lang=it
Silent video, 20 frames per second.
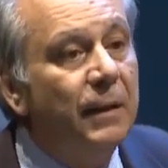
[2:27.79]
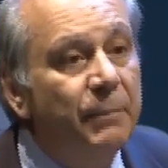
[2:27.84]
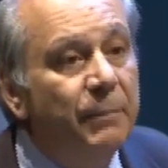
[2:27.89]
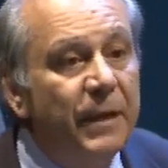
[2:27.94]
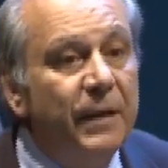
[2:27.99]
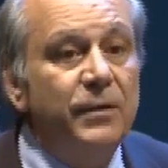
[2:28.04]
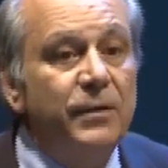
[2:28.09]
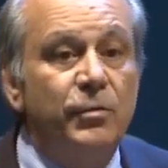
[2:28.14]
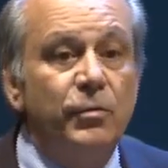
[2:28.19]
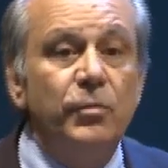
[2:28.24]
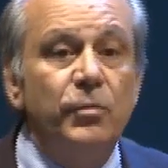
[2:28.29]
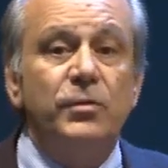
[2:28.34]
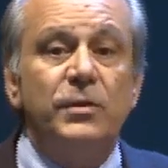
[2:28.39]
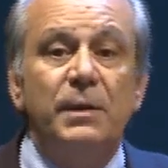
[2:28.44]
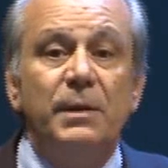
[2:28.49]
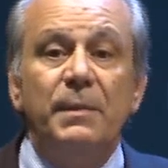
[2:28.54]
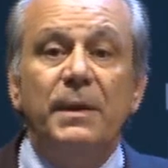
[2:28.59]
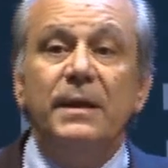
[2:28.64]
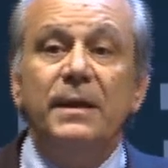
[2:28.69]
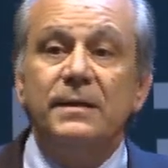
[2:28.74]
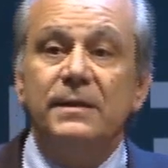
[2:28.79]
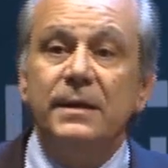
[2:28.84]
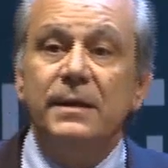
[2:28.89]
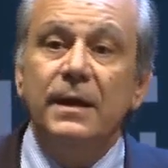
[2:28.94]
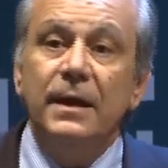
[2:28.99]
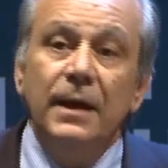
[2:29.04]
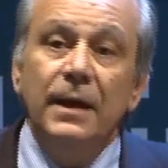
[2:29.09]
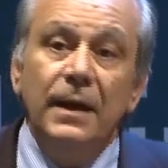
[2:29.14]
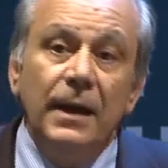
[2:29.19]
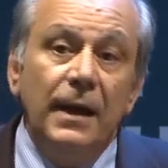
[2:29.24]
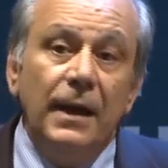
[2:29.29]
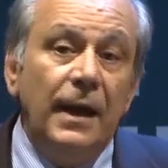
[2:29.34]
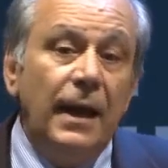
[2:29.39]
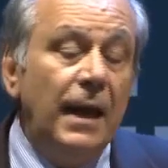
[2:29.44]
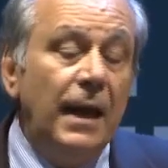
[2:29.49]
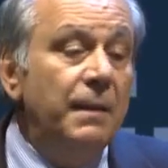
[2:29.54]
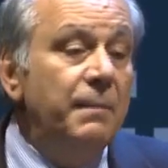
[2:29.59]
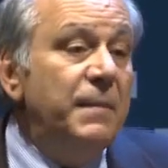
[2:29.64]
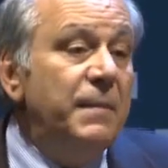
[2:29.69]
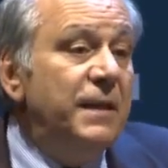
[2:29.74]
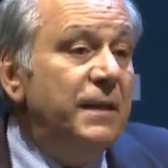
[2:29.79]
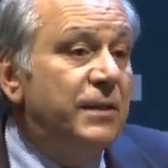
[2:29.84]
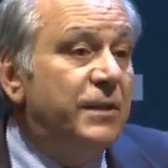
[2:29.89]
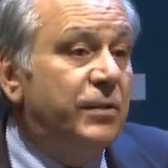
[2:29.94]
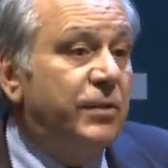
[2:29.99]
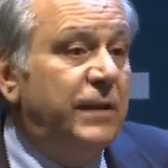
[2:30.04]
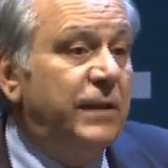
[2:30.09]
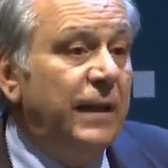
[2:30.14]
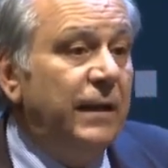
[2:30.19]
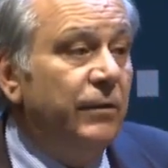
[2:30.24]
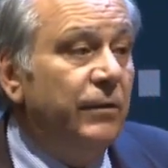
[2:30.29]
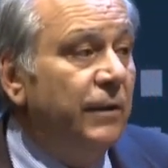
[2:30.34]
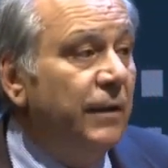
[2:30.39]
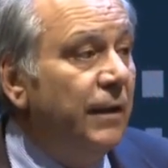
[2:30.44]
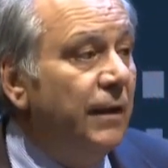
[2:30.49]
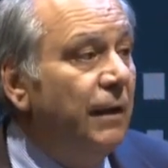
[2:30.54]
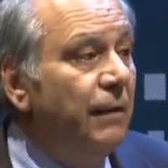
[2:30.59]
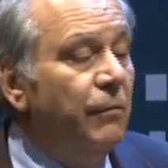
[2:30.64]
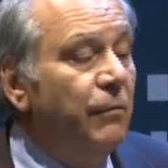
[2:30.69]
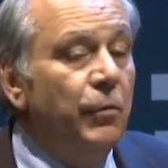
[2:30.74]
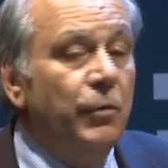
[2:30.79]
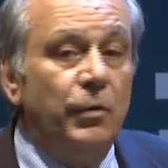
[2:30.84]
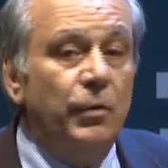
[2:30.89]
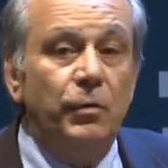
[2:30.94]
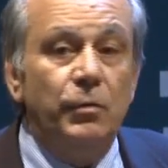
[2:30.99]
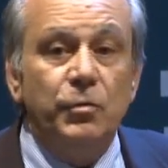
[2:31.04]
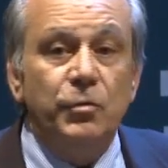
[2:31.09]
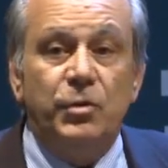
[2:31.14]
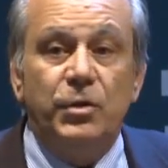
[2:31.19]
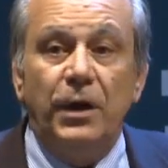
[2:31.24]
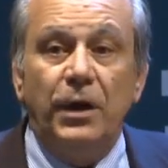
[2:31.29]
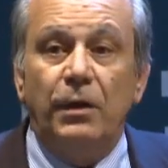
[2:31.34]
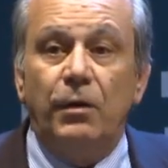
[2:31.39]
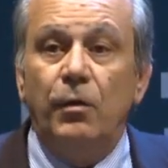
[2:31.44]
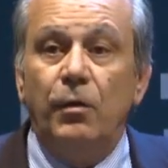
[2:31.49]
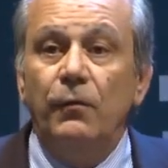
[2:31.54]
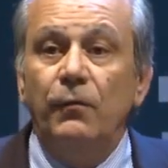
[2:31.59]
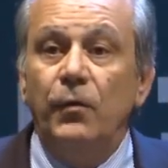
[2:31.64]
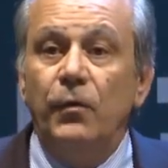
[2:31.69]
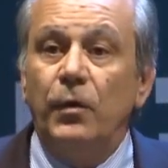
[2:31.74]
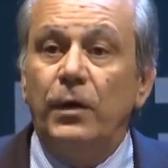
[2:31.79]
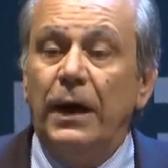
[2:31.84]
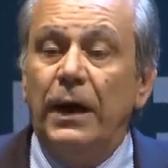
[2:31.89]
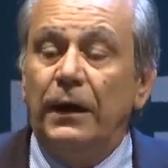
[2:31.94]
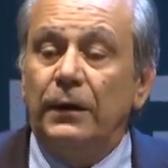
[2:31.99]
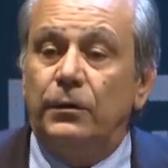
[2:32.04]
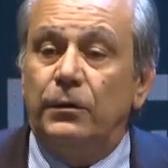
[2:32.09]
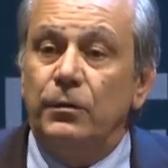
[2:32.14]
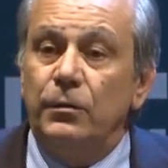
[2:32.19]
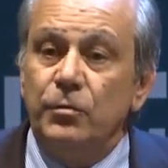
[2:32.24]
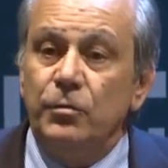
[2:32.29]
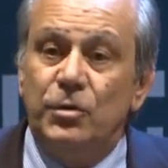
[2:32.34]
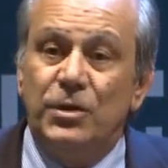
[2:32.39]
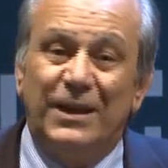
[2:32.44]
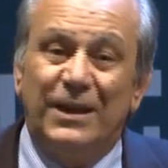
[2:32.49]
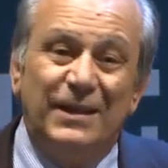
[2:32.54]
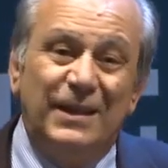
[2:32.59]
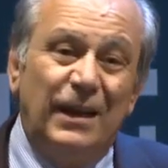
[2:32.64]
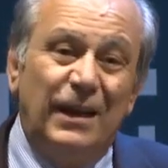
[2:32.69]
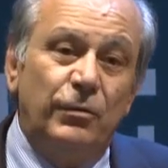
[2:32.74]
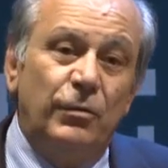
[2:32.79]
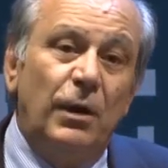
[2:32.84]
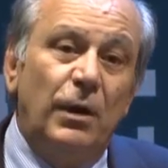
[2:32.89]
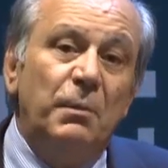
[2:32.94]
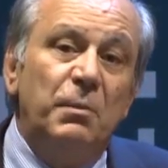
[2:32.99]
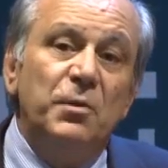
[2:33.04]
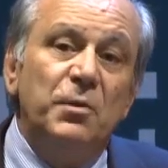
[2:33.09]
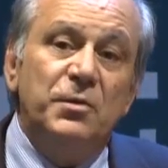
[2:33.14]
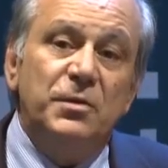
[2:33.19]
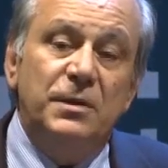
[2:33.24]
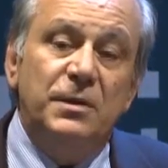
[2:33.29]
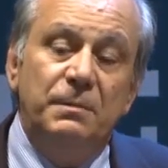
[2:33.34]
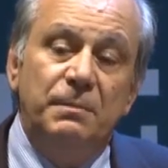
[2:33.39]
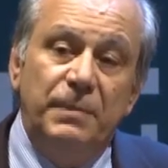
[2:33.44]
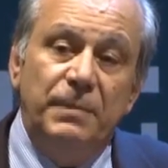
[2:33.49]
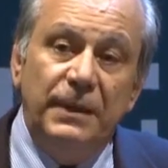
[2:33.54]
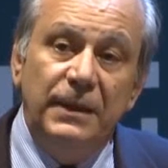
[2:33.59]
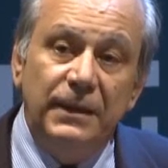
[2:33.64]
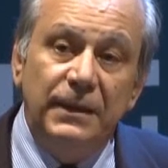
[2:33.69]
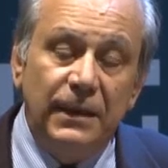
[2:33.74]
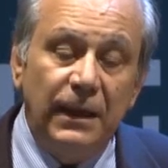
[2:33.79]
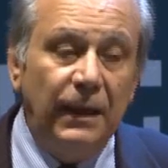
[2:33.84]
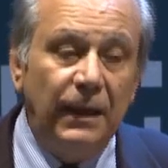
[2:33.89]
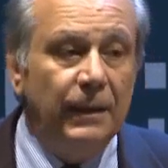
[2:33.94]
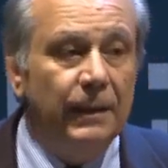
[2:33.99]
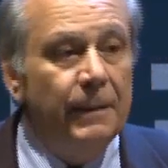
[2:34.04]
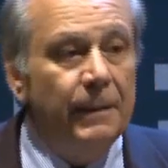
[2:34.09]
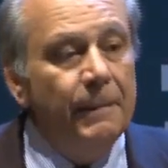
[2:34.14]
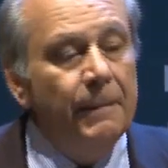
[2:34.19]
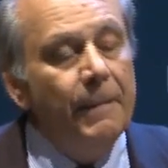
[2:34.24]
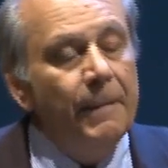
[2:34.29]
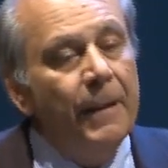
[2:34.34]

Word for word: Bene, sono sei mesi e il Ministero del Lavoro non ci ha convocato, non ci ha dato la possibilità